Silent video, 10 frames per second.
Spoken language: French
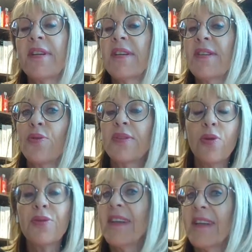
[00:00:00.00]
implantées
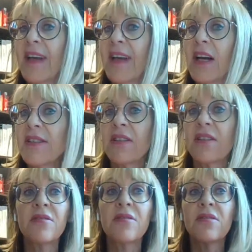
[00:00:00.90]
sur des lieux
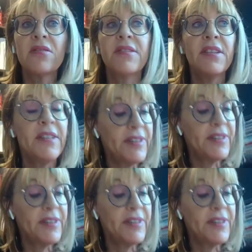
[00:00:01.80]
dégradés, euh,